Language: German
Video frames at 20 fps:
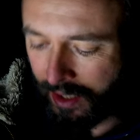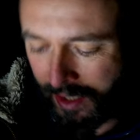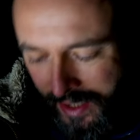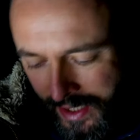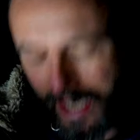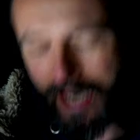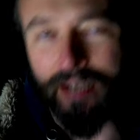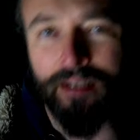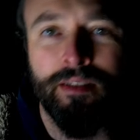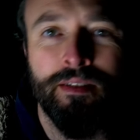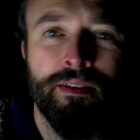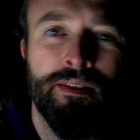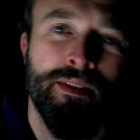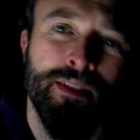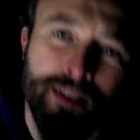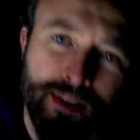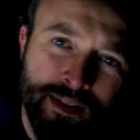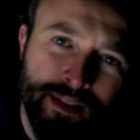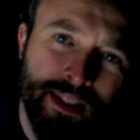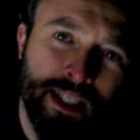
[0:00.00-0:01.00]
Ja,
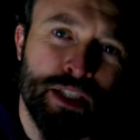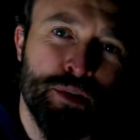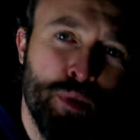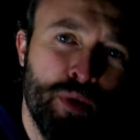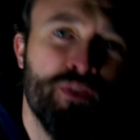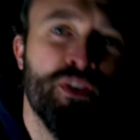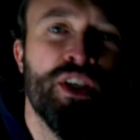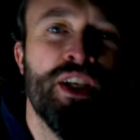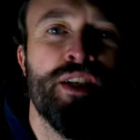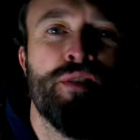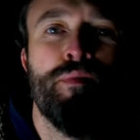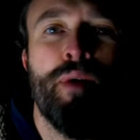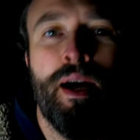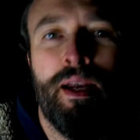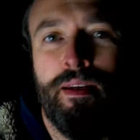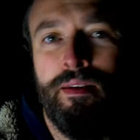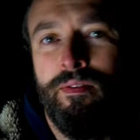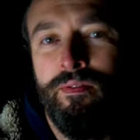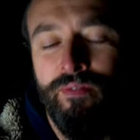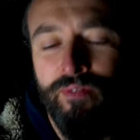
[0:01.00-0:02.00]
nächstes Mal würde ich es
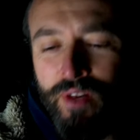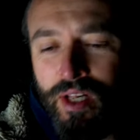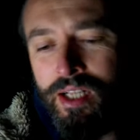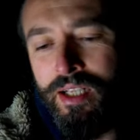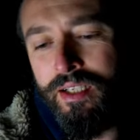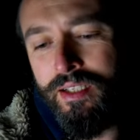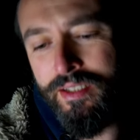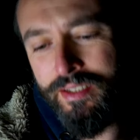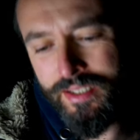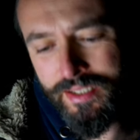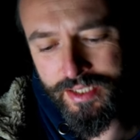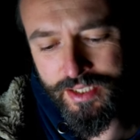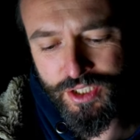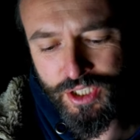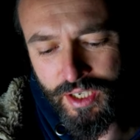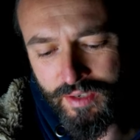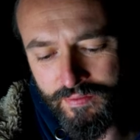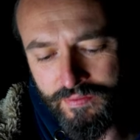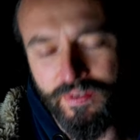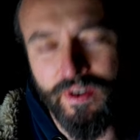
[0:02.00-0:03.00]
machen, weil es ist
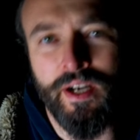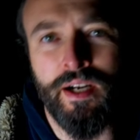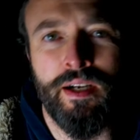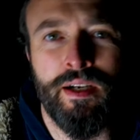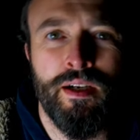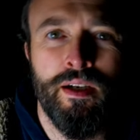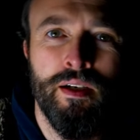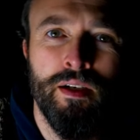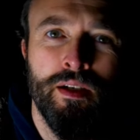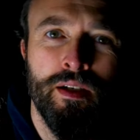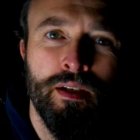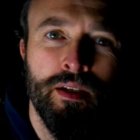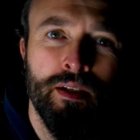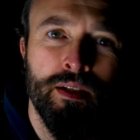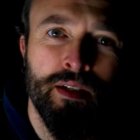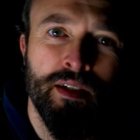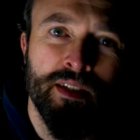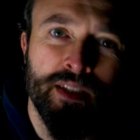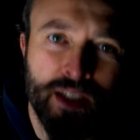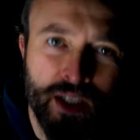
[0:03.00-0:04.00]
einfach
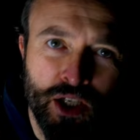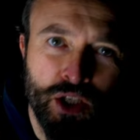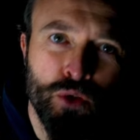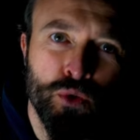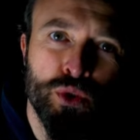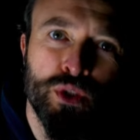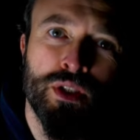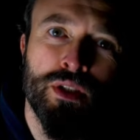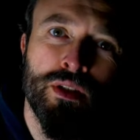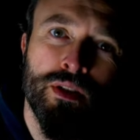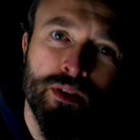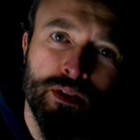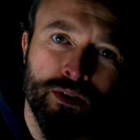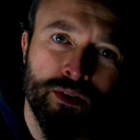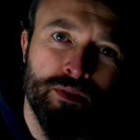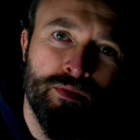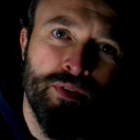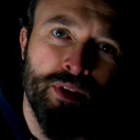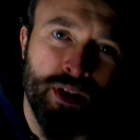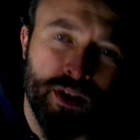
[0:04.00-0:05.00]
der Genuss.
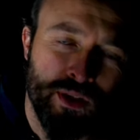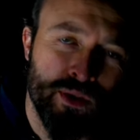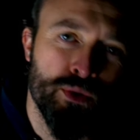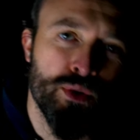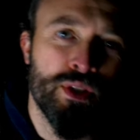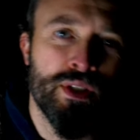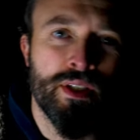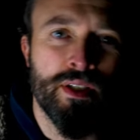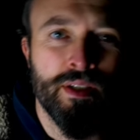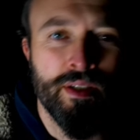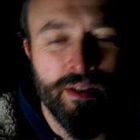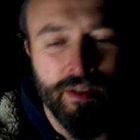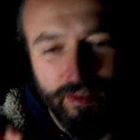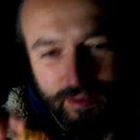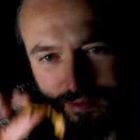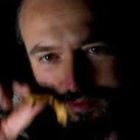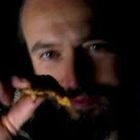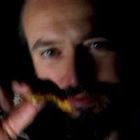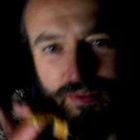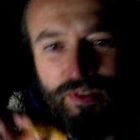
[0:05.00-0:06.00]
Und für Genuss
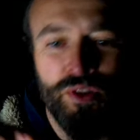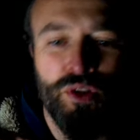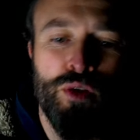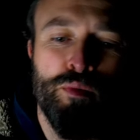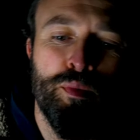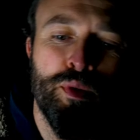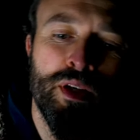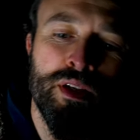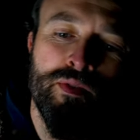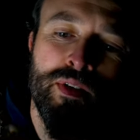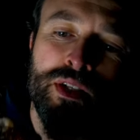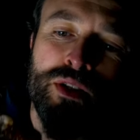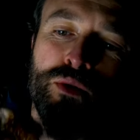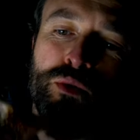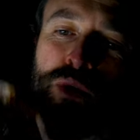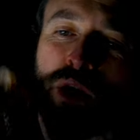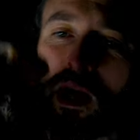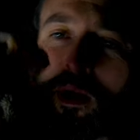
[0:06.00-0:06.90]
sollte man das was tun.